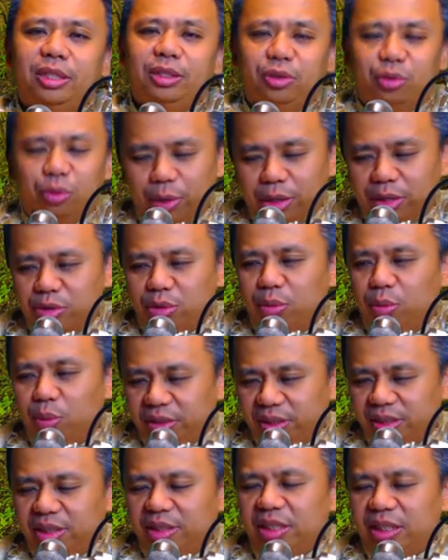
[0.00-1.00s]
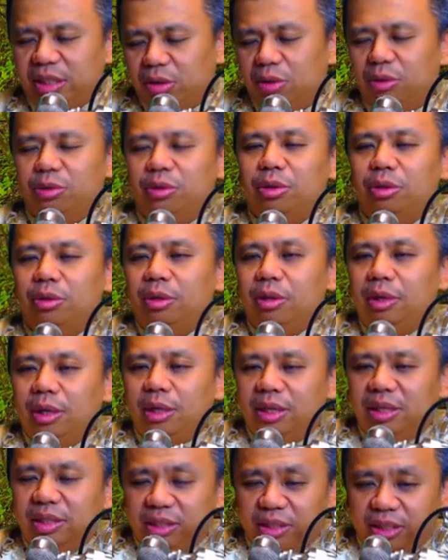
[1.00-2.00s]
所以说，我自己动手
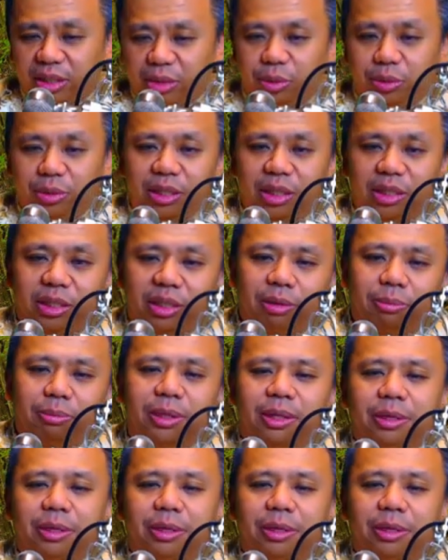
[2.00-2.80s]
结束自己生